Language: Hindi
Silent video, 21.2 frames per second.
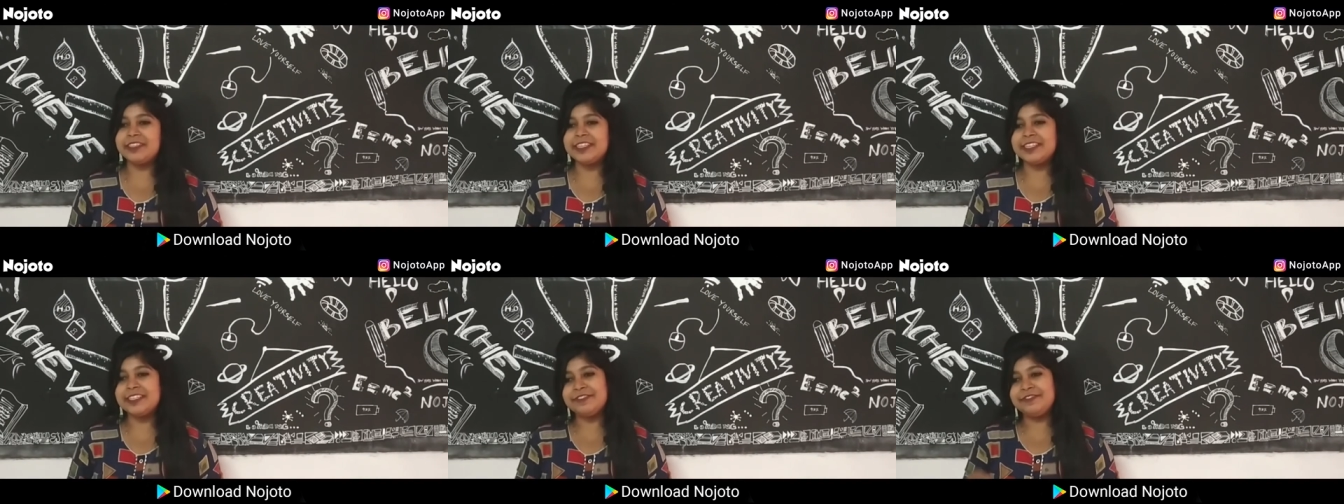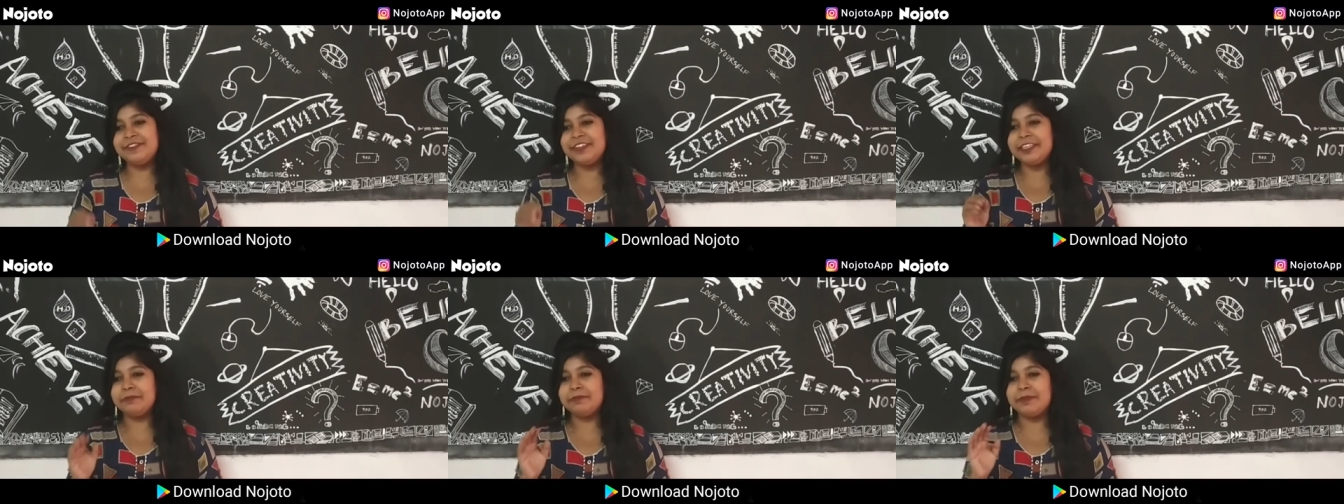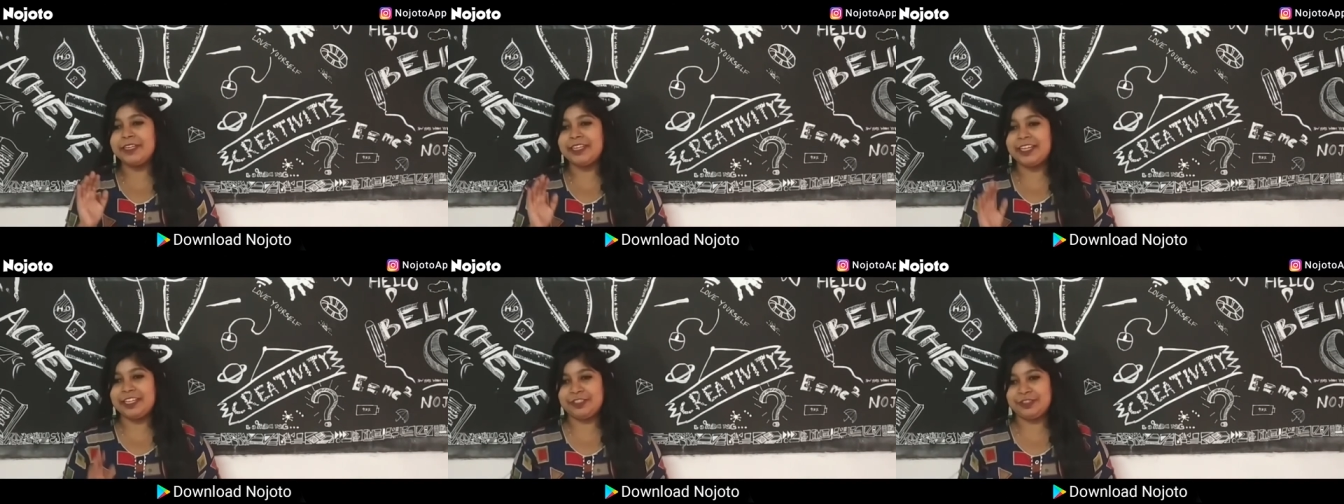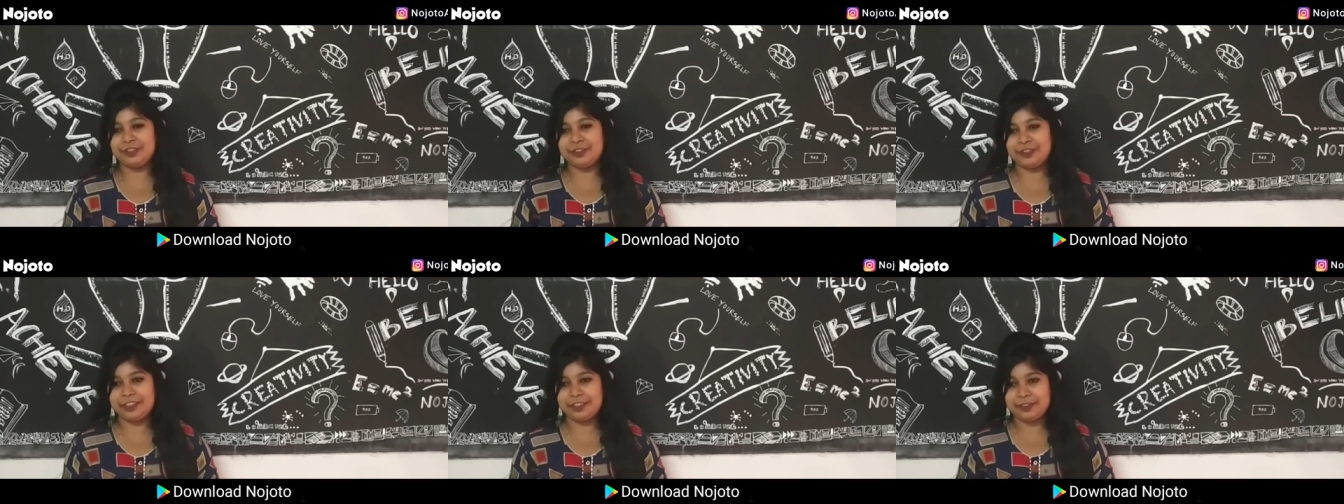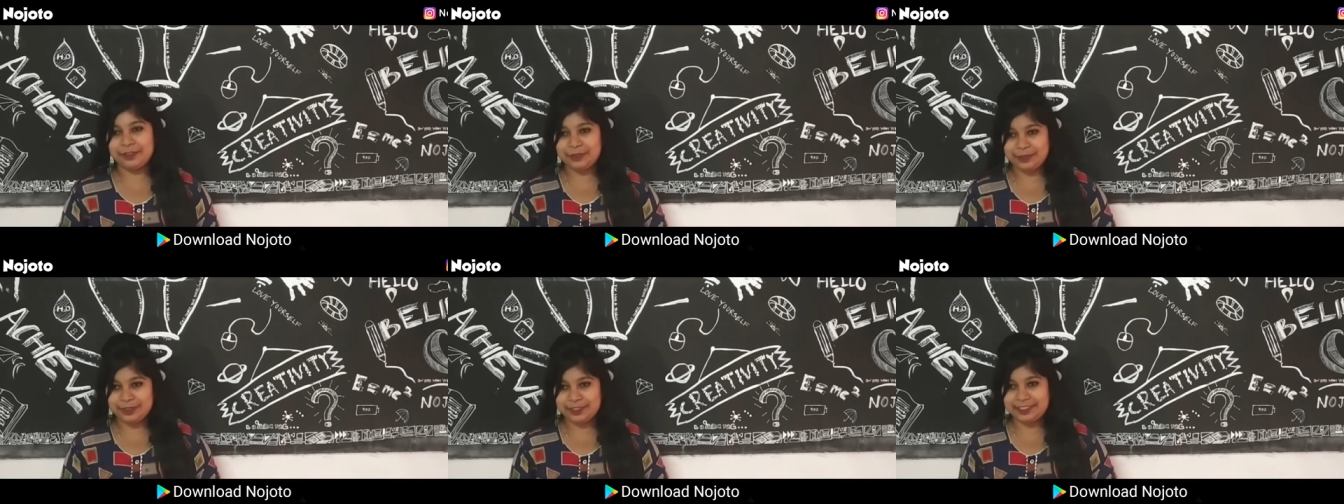तस्वीर बना
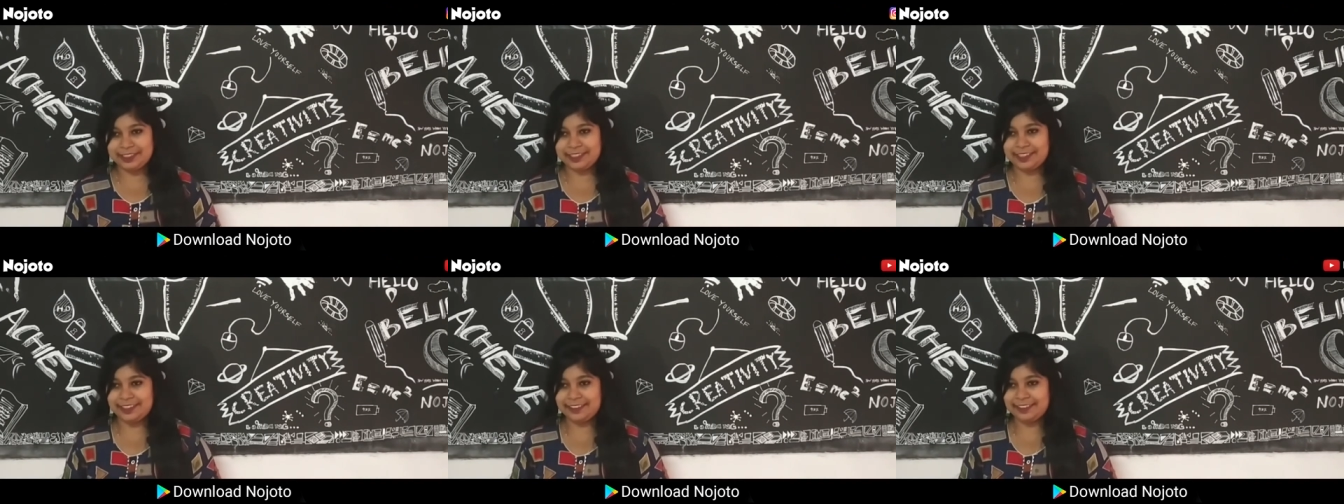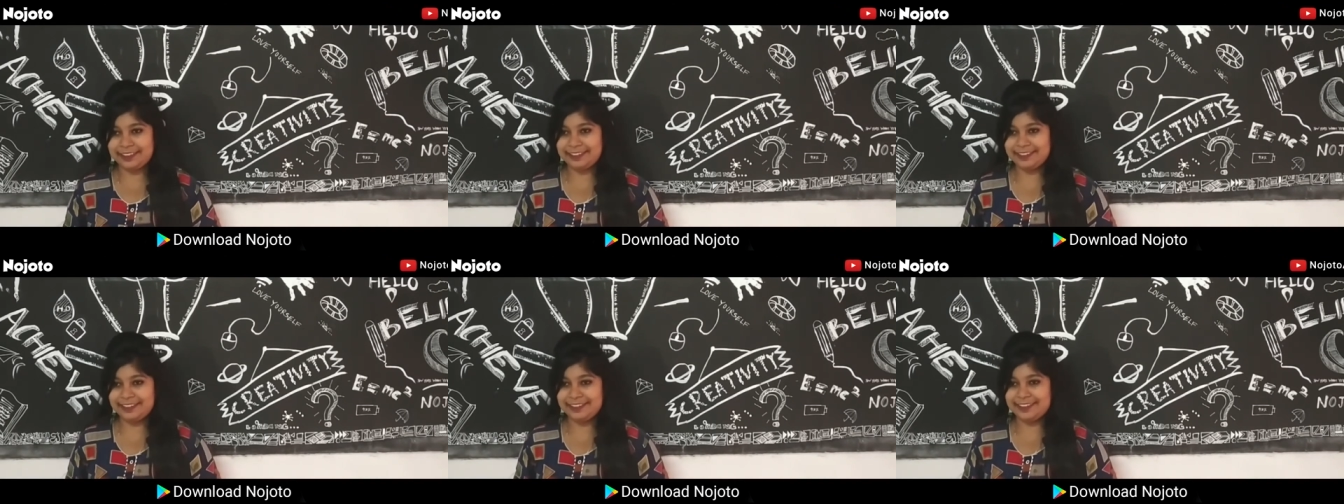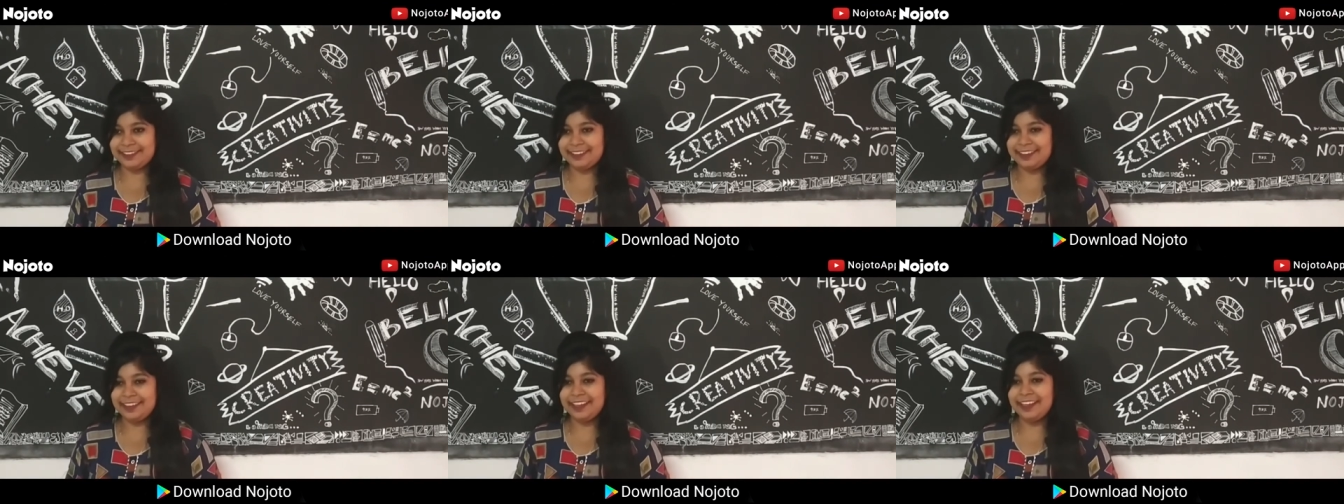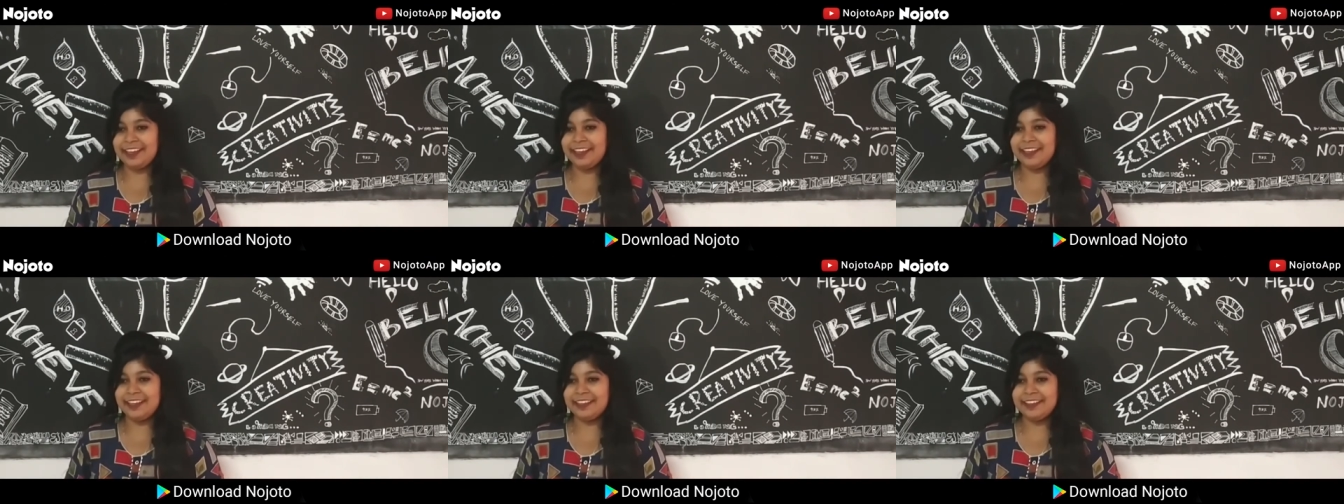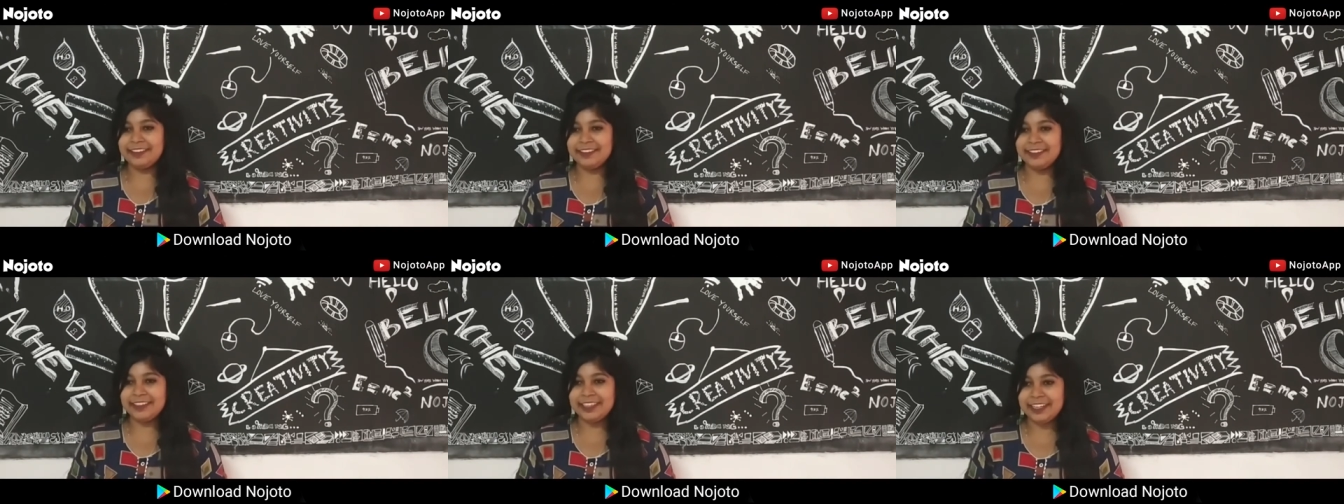चुके हो
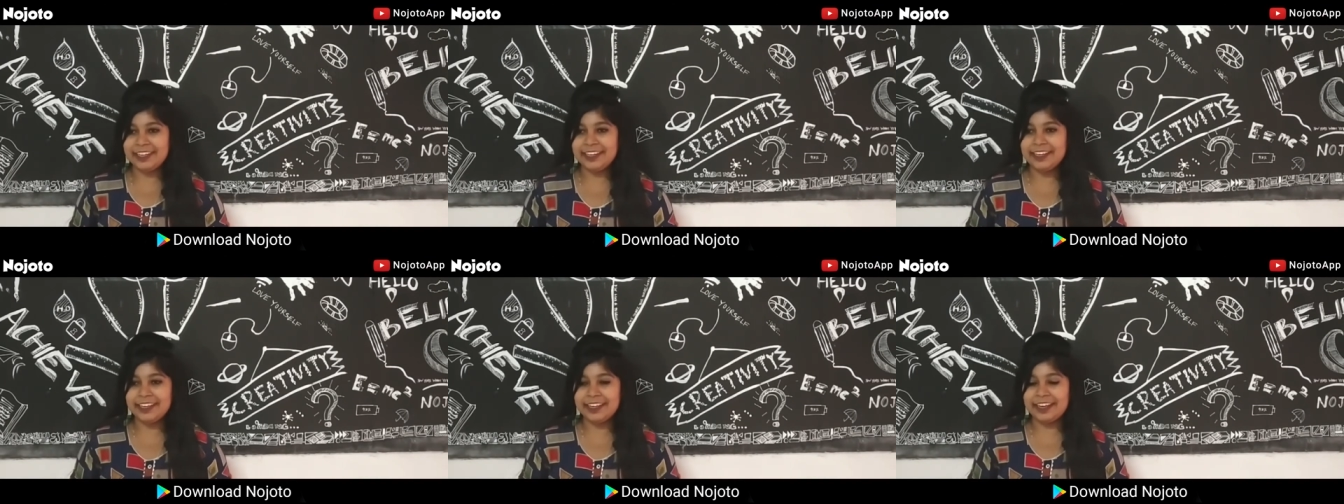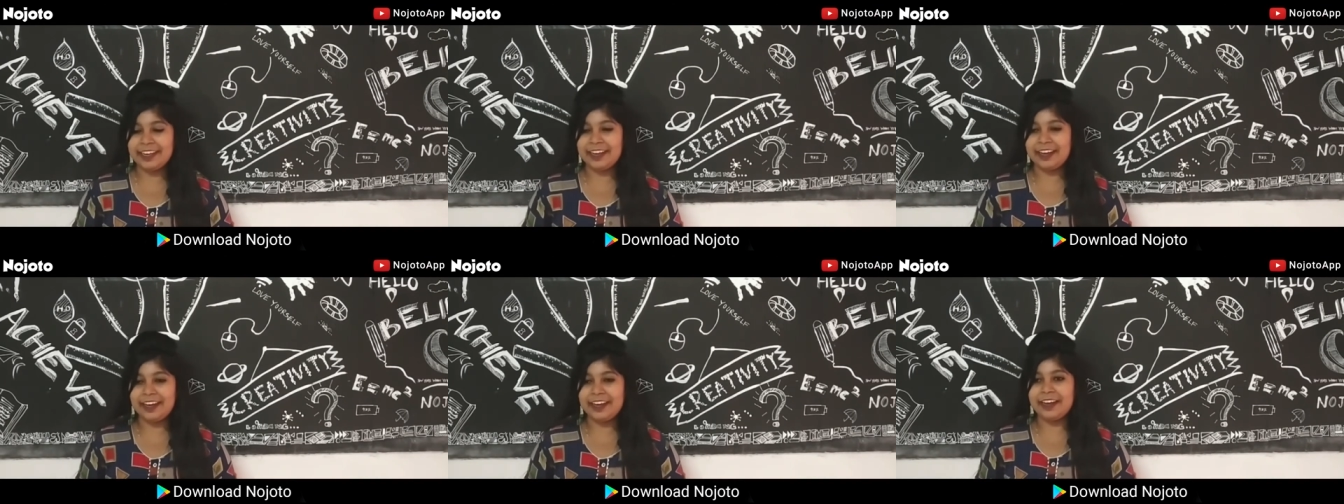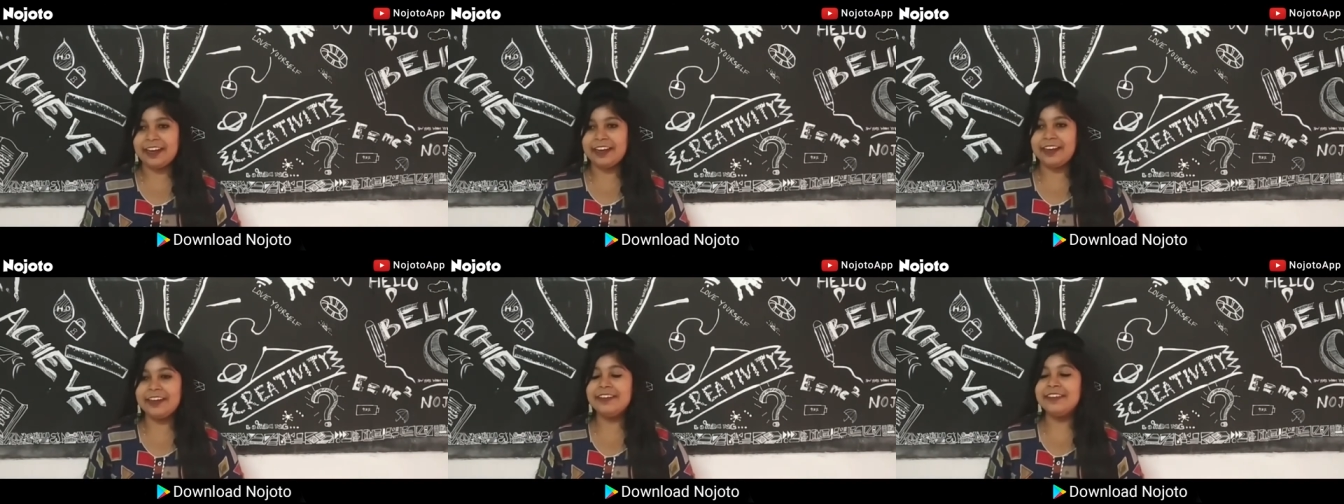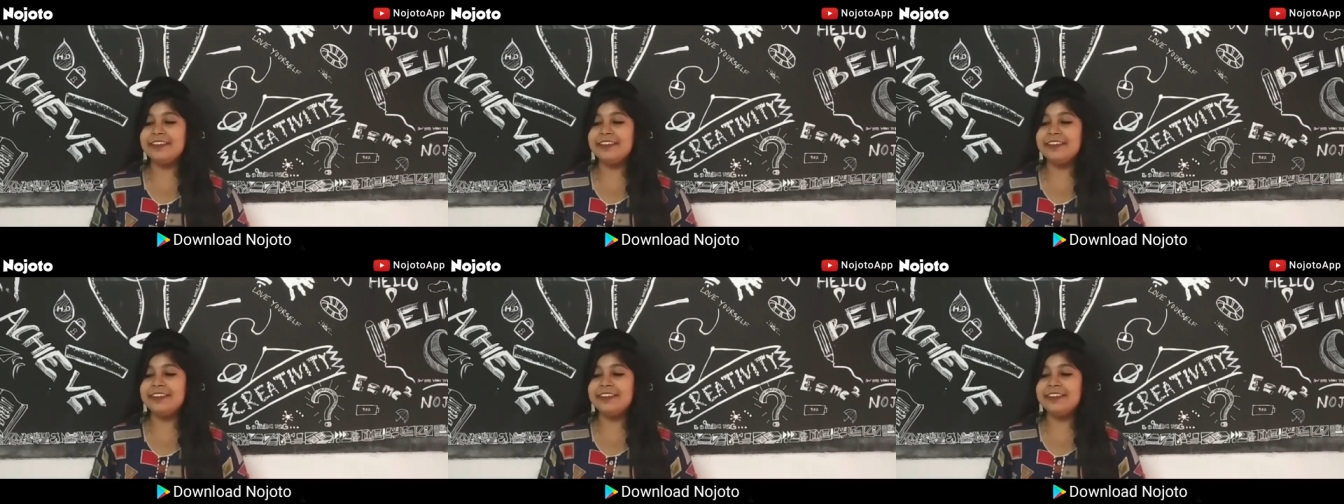उसकी दिल ने कहा